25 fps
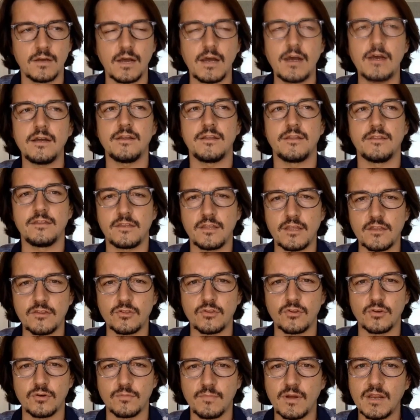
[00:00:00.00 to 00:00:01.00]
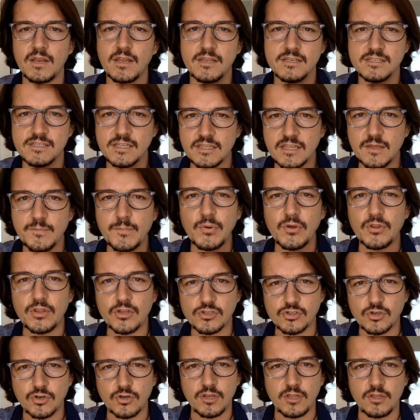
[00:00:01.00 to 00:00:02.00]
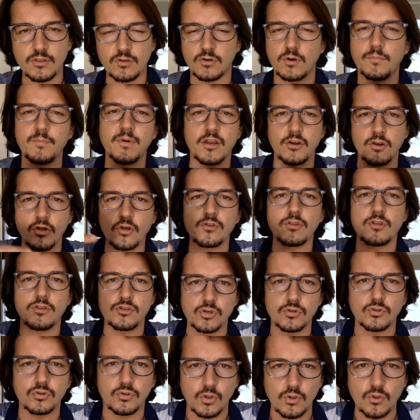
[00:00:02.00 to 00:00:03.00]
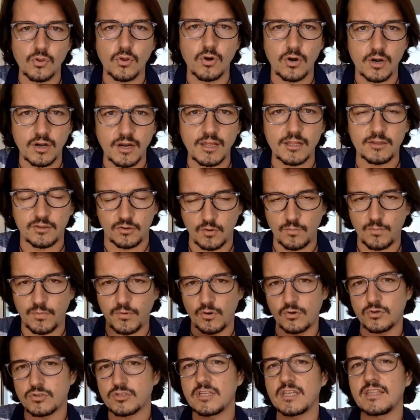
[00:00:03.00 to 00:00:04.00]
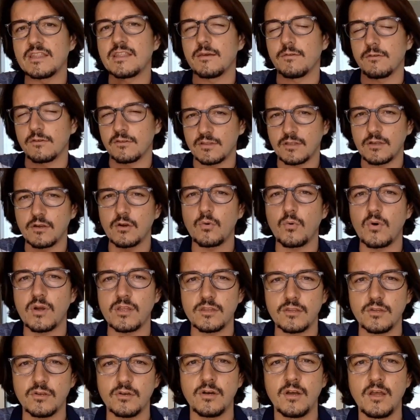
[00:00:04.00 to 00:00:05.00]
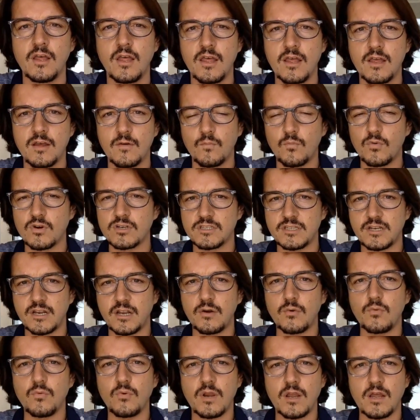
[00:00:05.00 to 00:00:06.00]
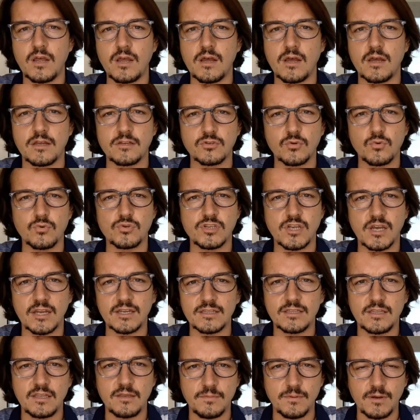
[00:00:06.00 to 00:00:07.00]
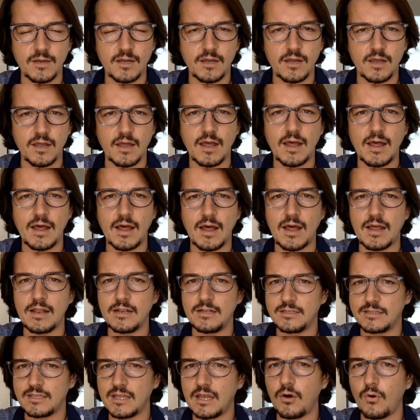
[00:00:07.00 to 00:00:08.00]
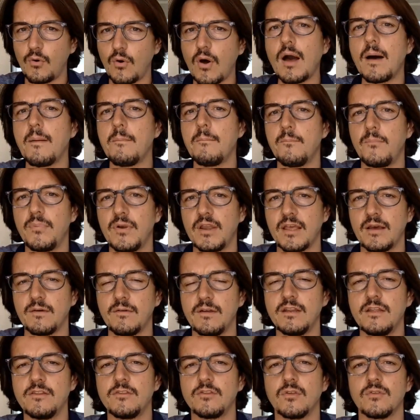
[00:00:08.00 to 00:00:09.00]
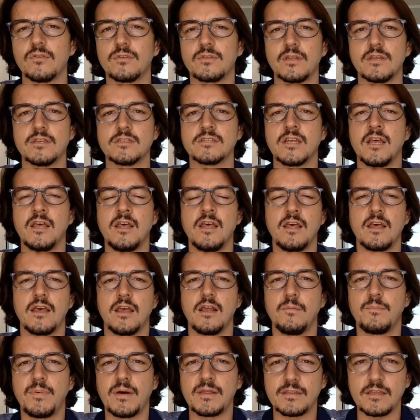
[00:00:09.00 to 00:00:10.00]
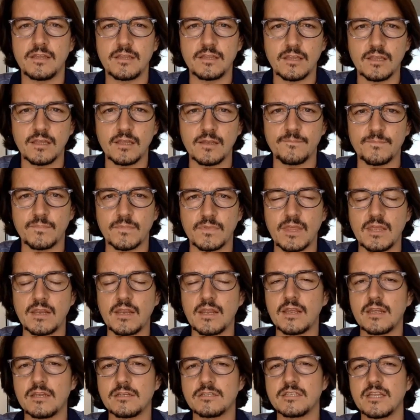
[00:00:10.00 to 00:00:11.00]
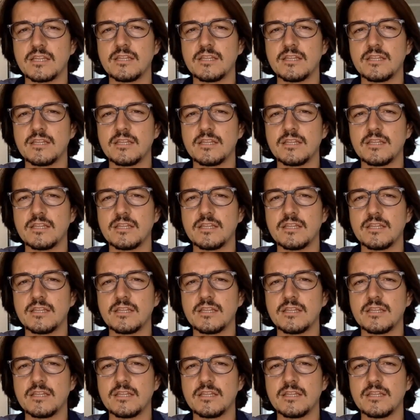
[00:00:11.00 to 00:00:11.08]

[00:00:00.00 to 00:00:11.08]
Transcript: ah, entiendo, ¿vale? Ese tipo de sonido, hombre, no dicho todo el rato, pero sí de vez en cuando, muestran una escucha activa alta o amplia, ¿vale? Entonces, el paciente tiene que